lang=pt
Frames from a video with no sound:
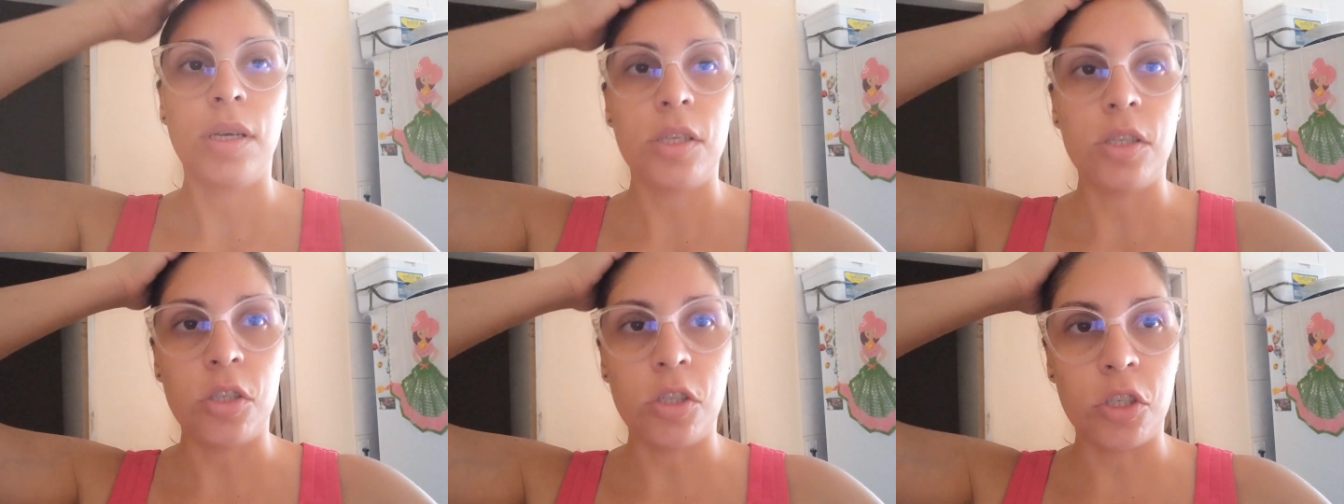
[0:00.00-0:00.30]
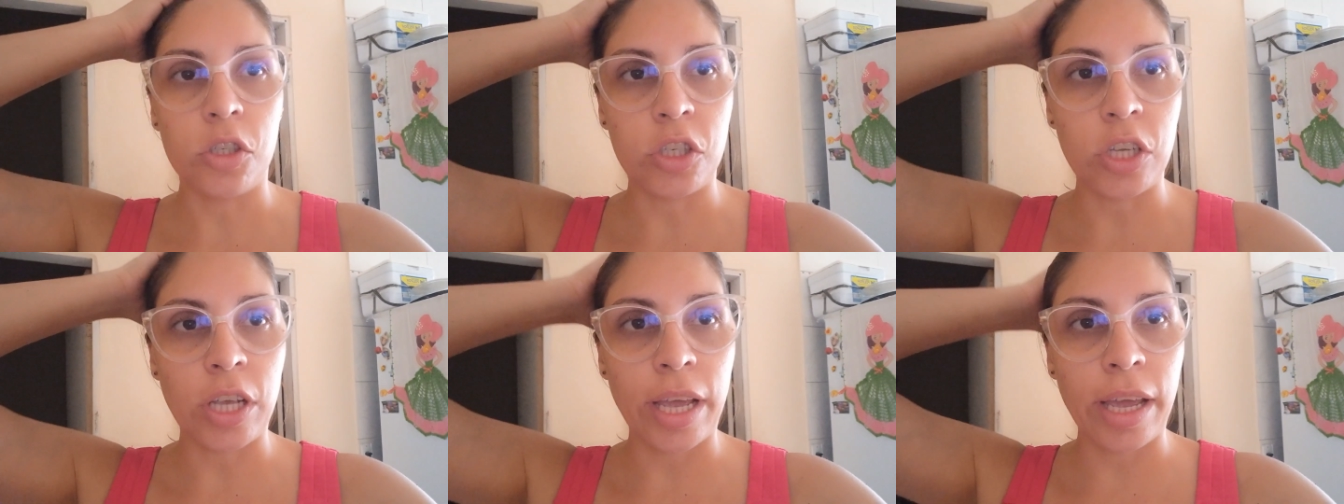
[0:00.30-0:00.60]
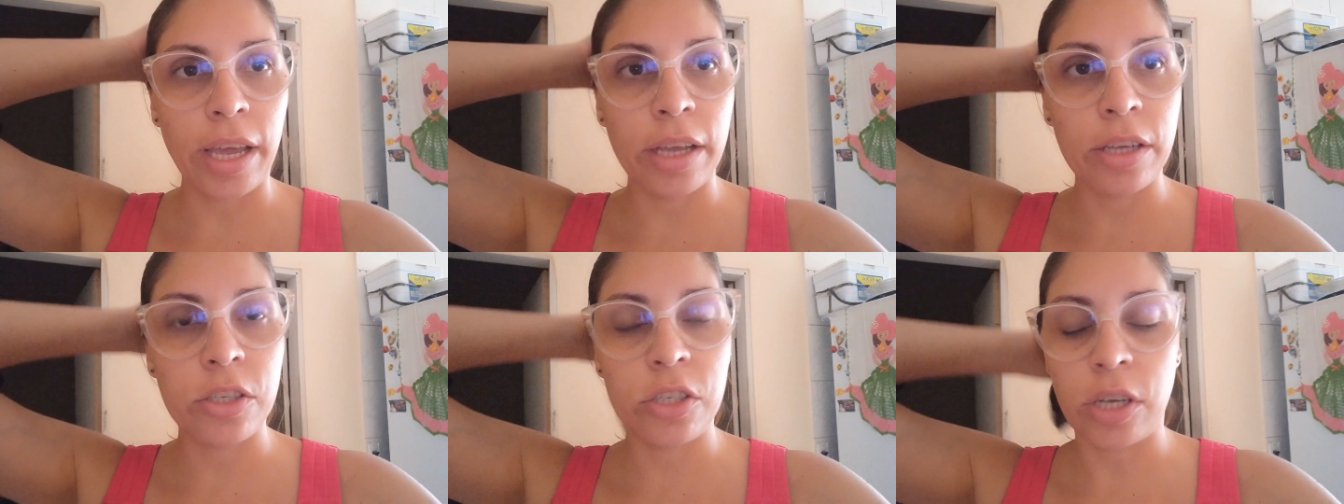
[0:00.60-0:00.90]

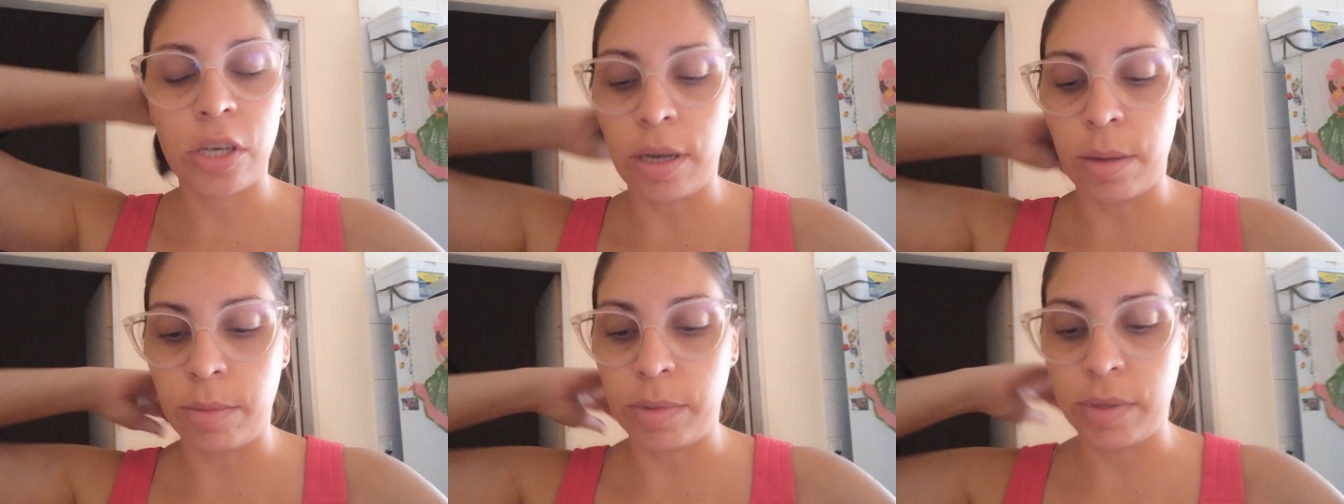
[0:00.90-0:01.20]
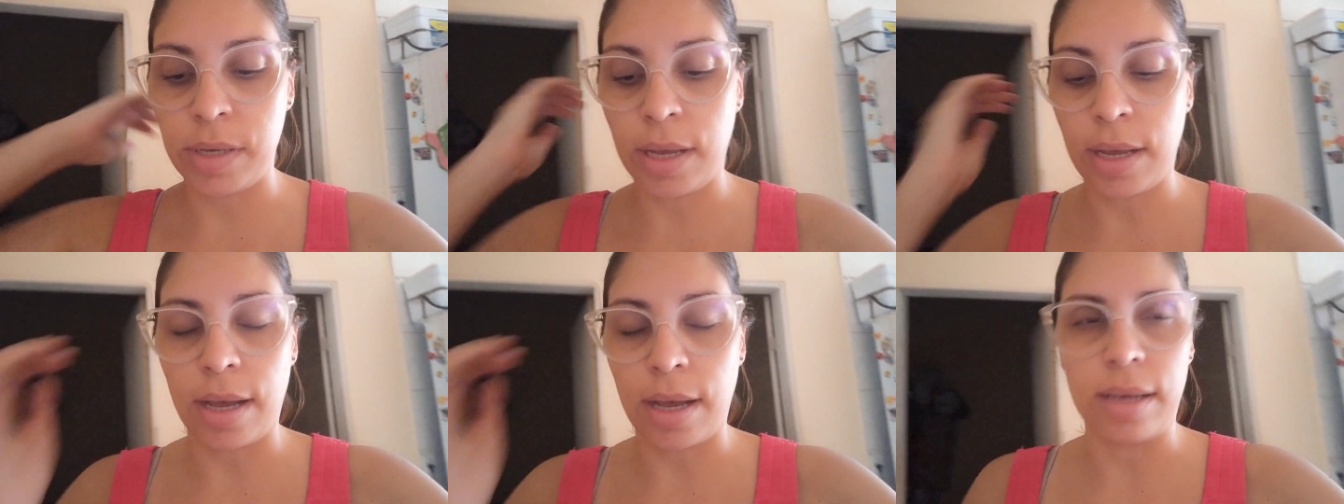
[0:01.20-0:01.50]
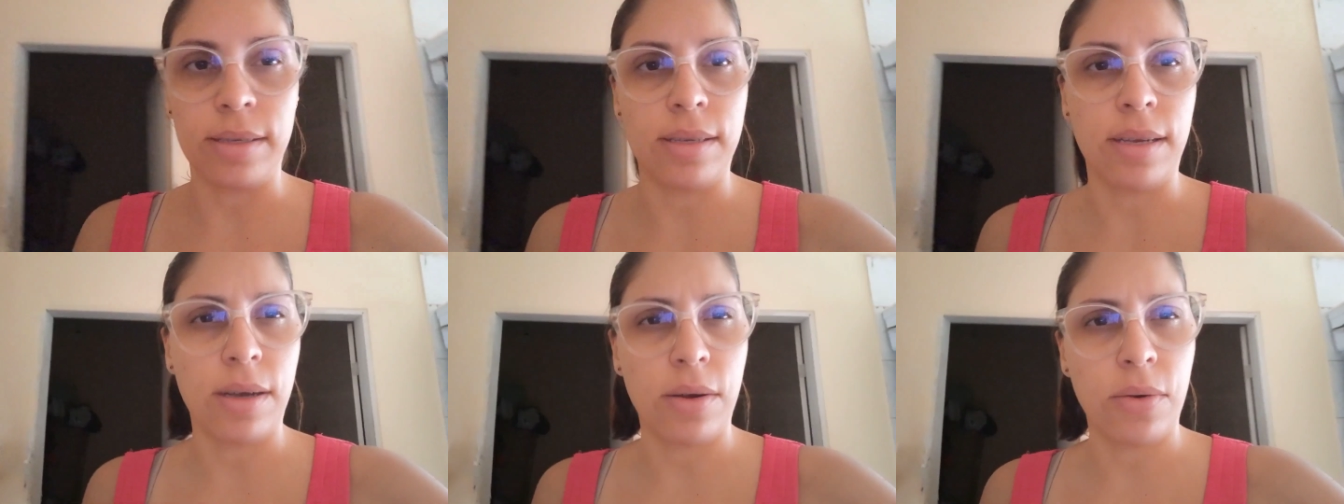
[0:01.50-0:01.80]
Gente, chegamos em
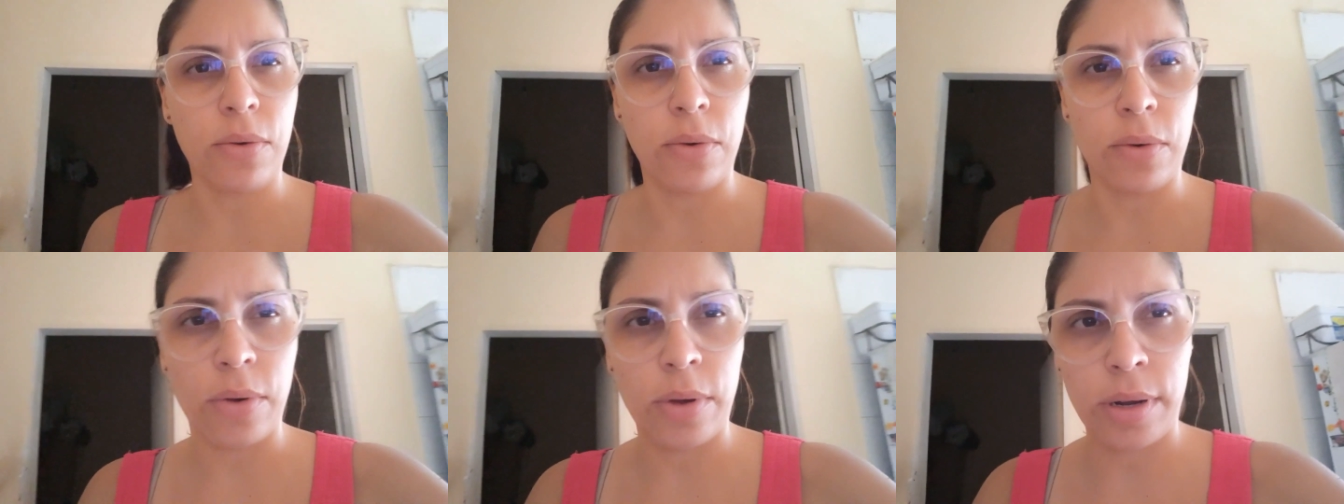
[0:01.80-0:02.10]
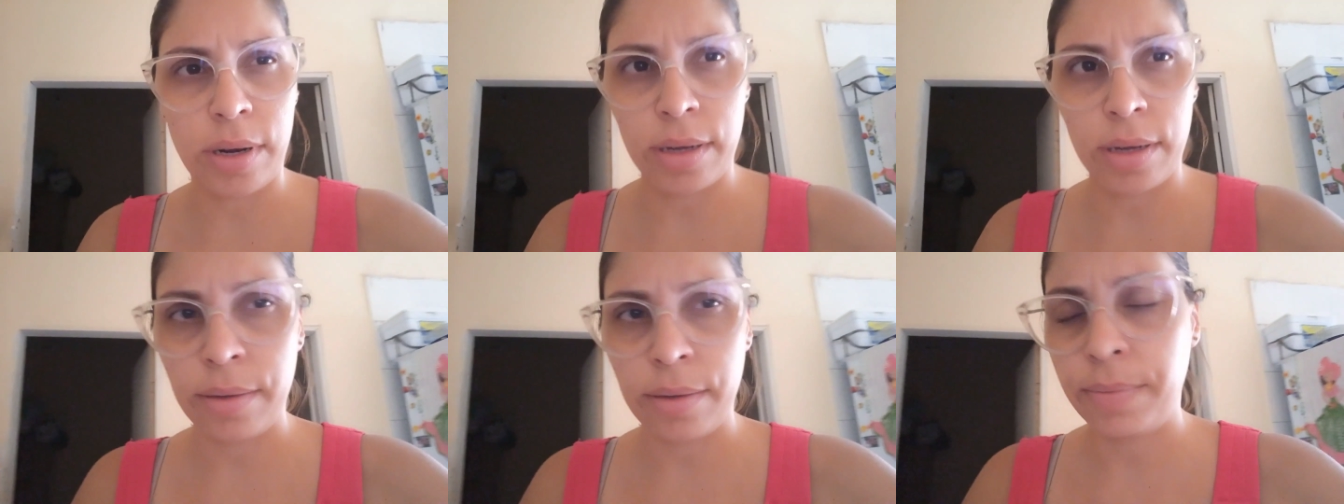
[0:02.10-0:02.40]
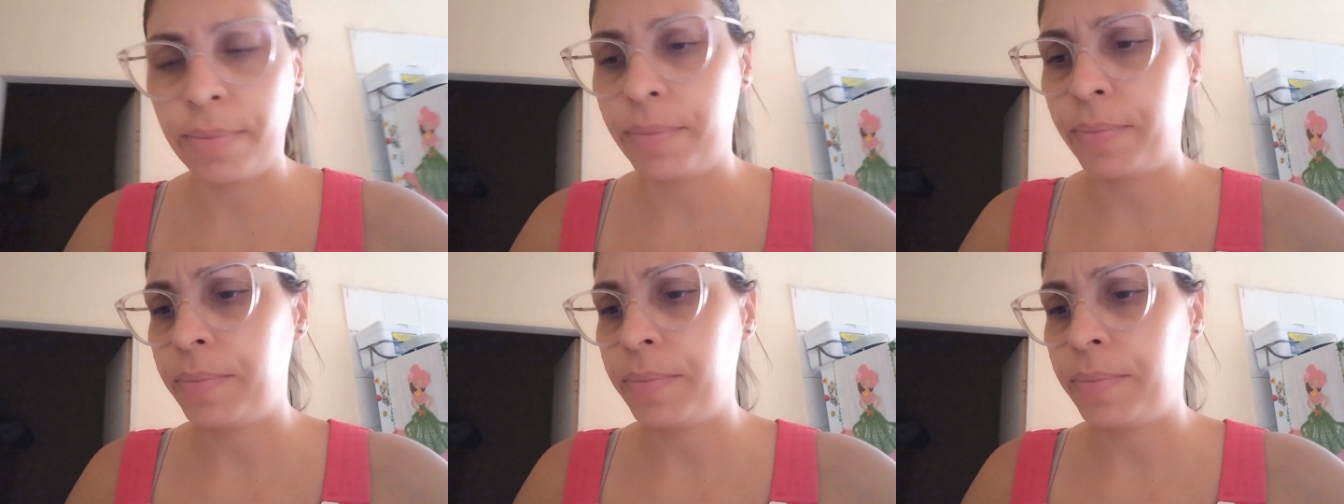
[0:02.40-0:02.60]
casa agora.